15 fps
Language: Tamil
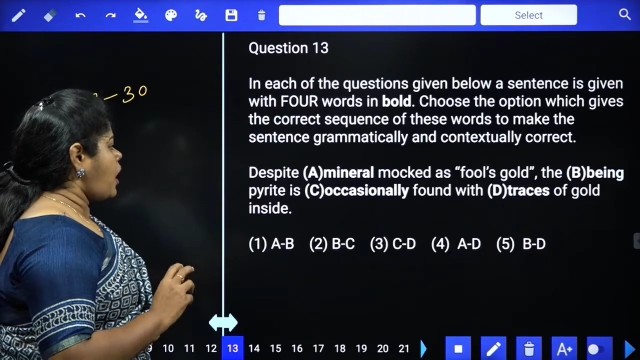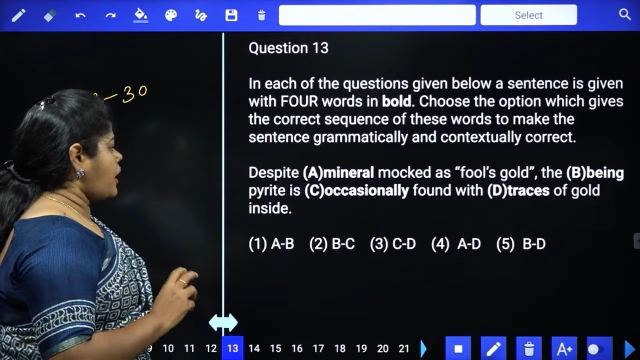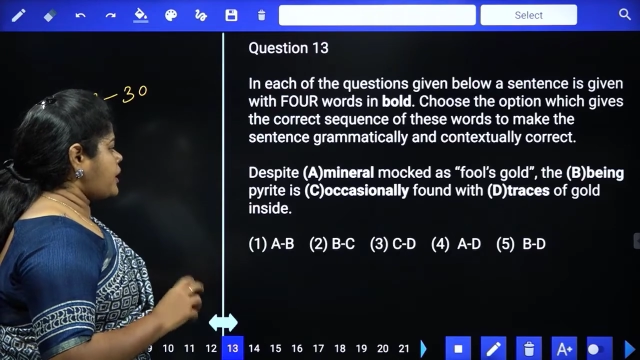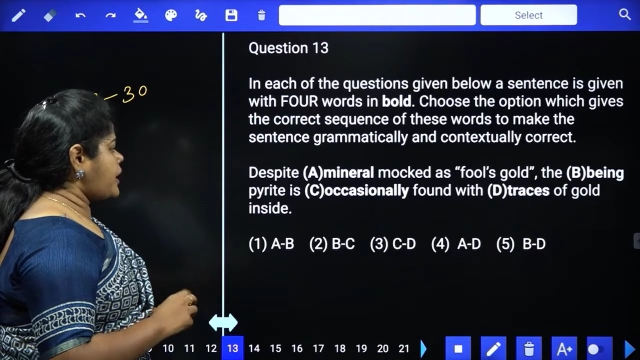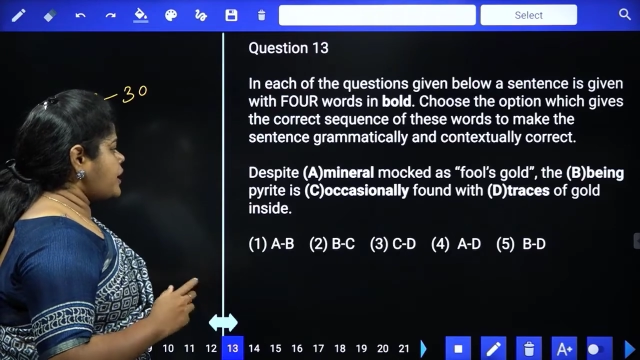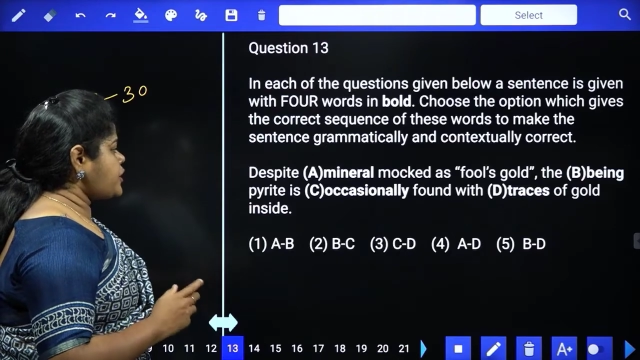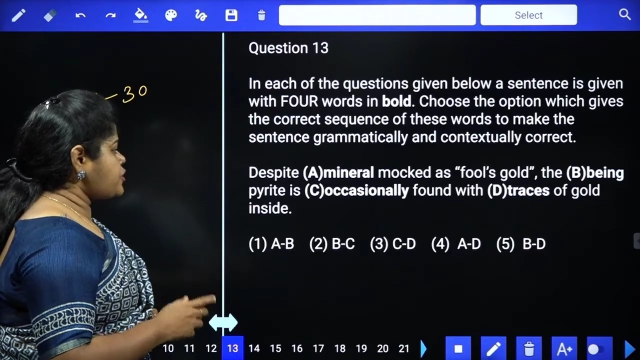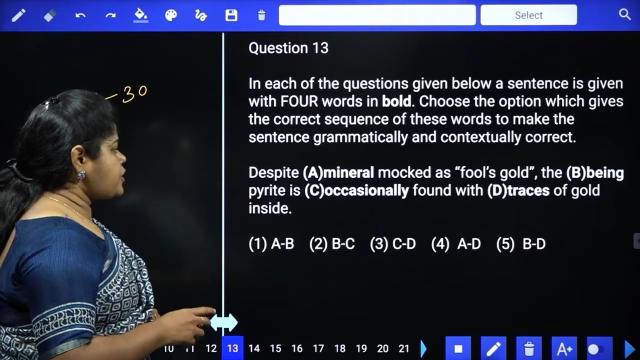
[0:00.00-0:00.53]

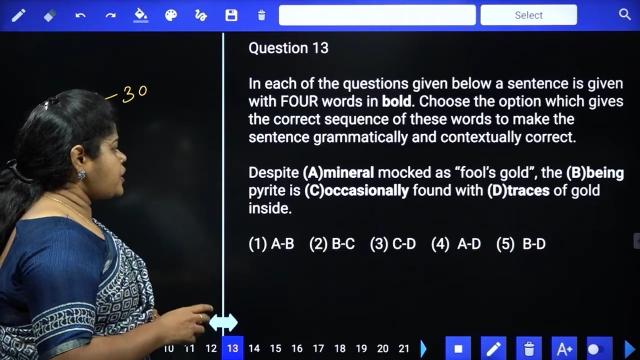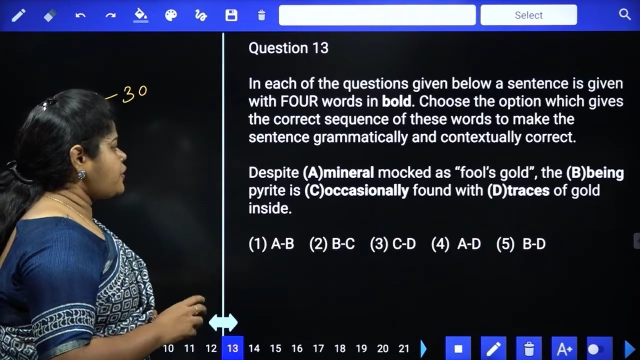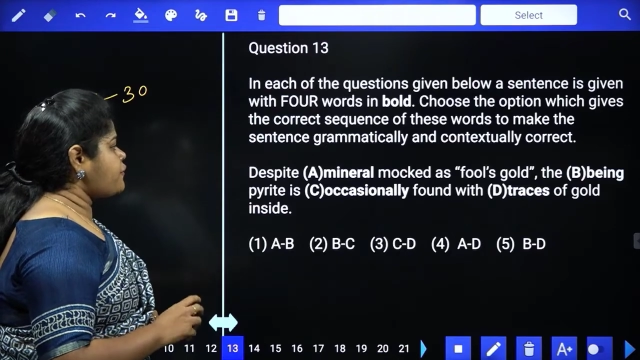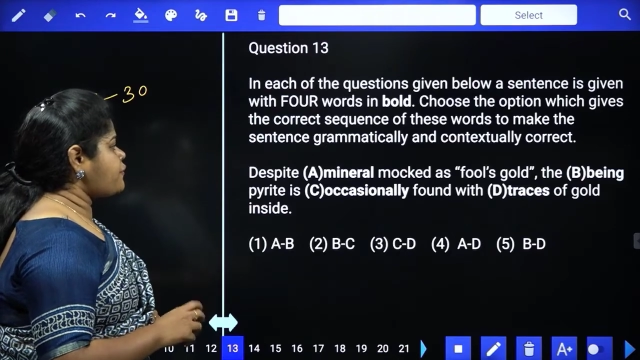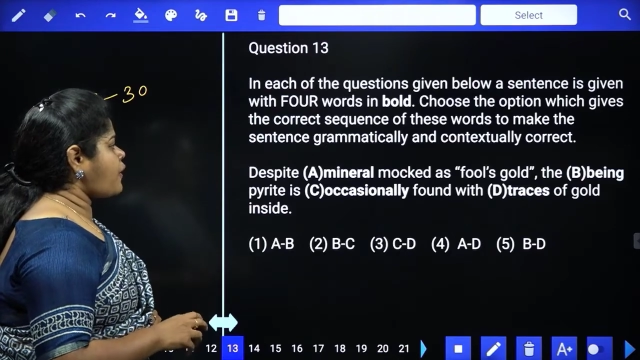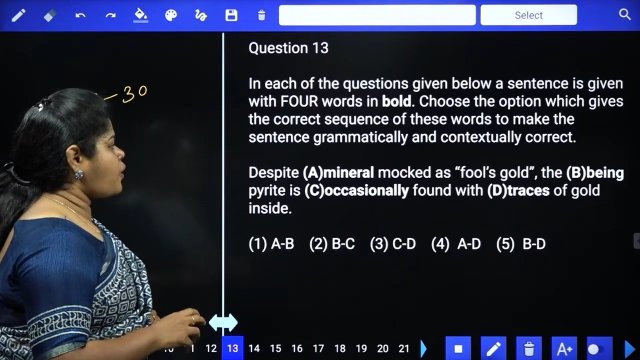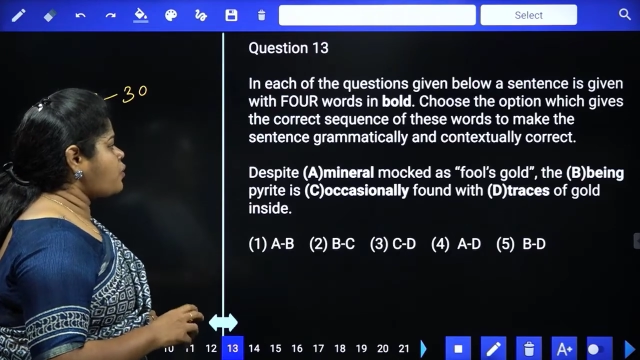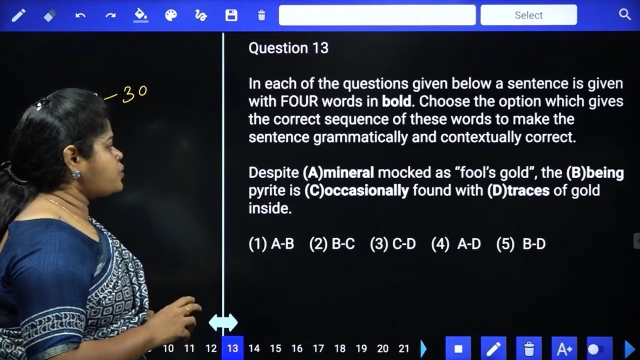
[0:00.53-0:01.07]
அக்கேஷ்னலி
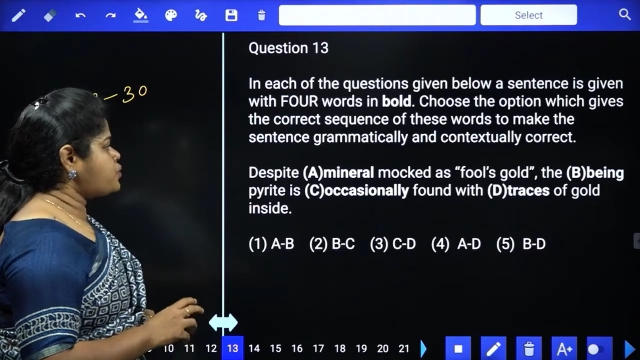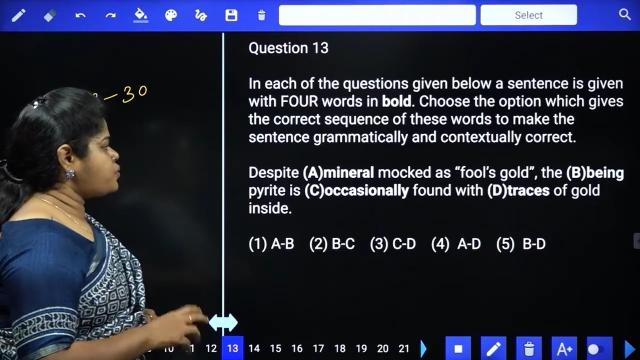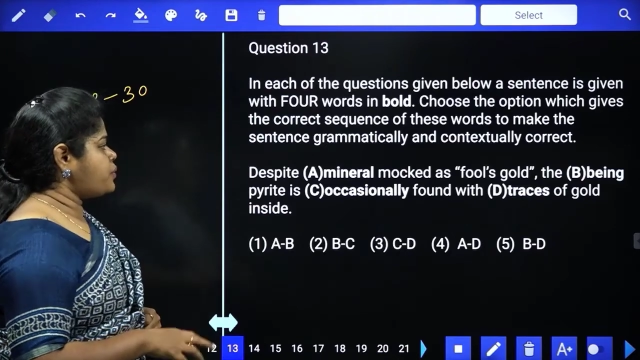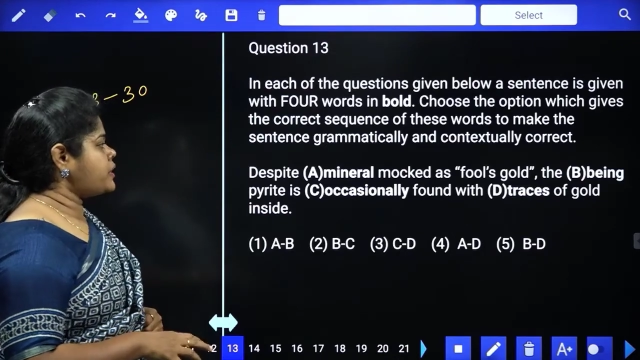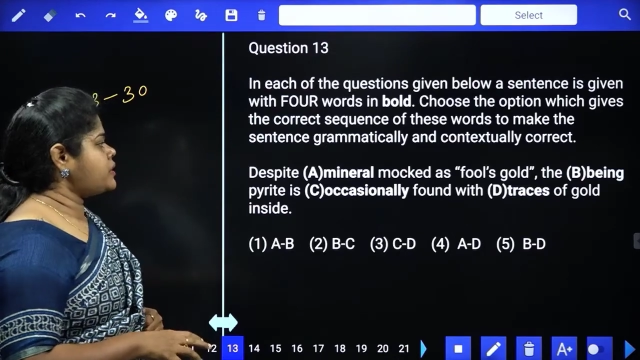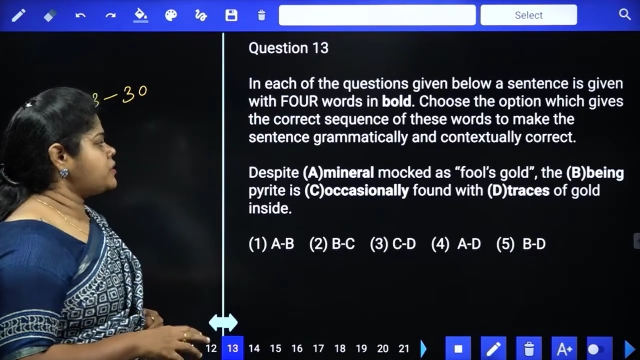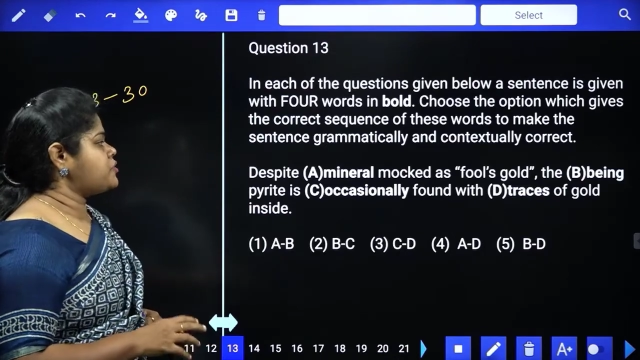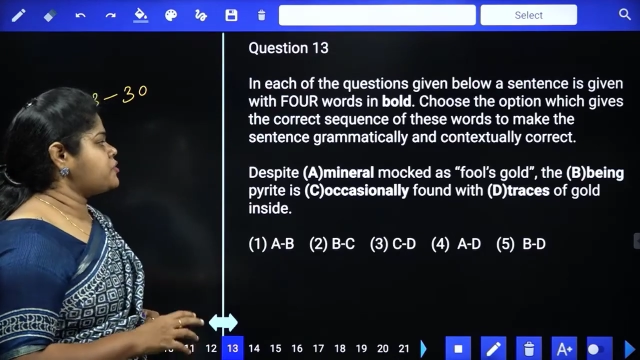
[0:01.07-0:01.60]
ஃபவுண்ட்
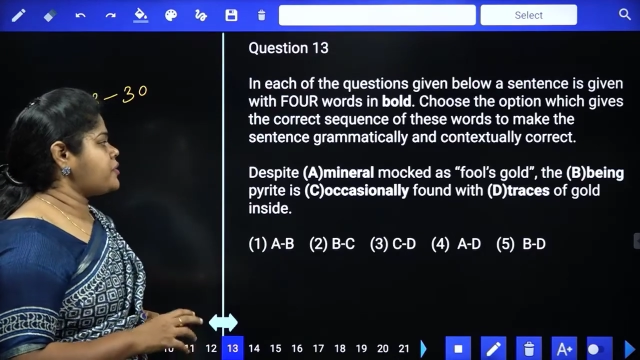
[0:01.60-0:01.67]
வித்